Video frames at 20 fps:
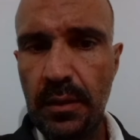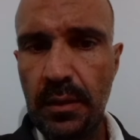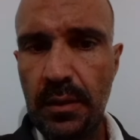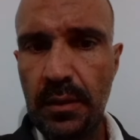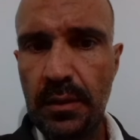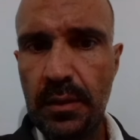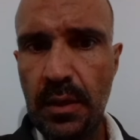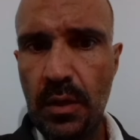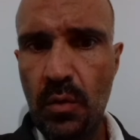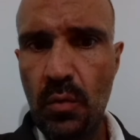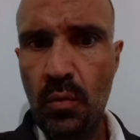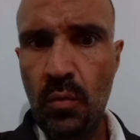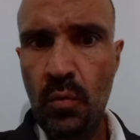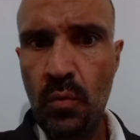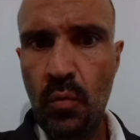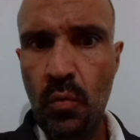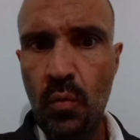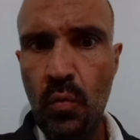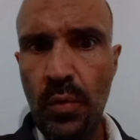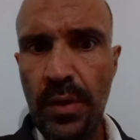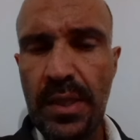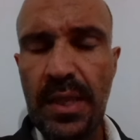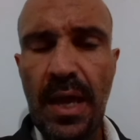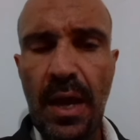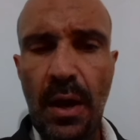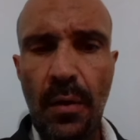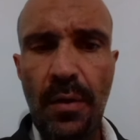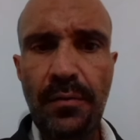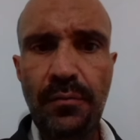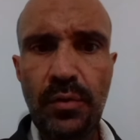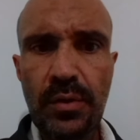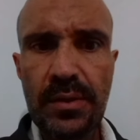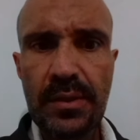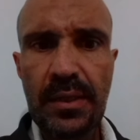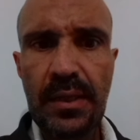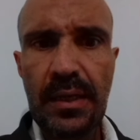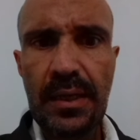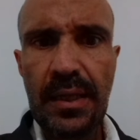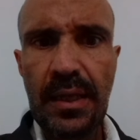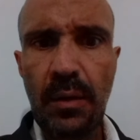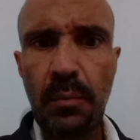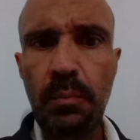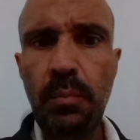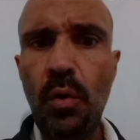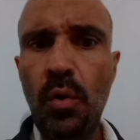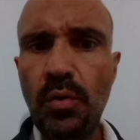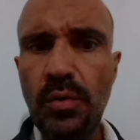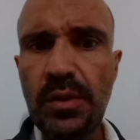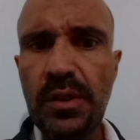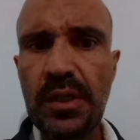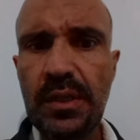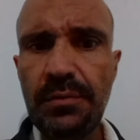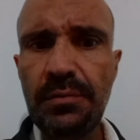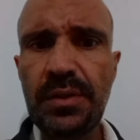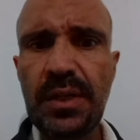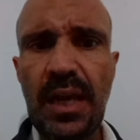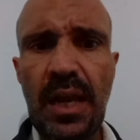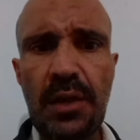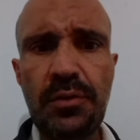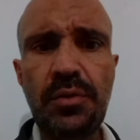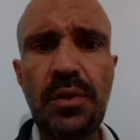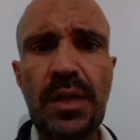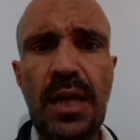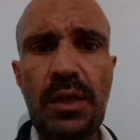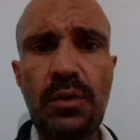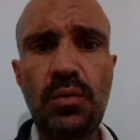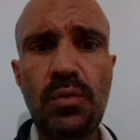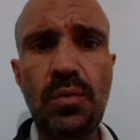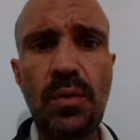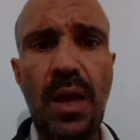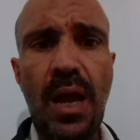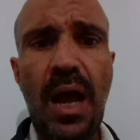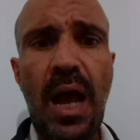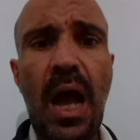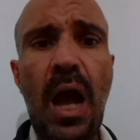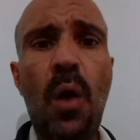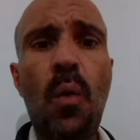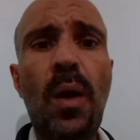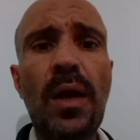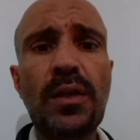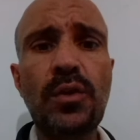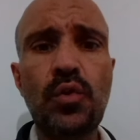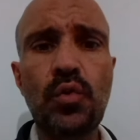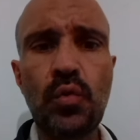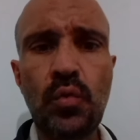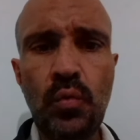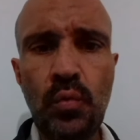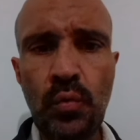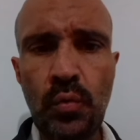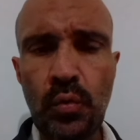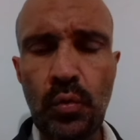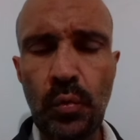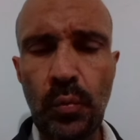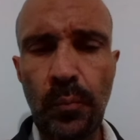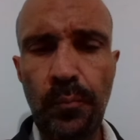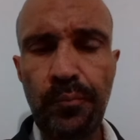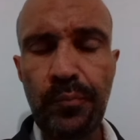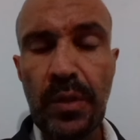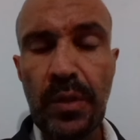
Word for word: então o ideal é você ler bons livros relacionados ao assunto.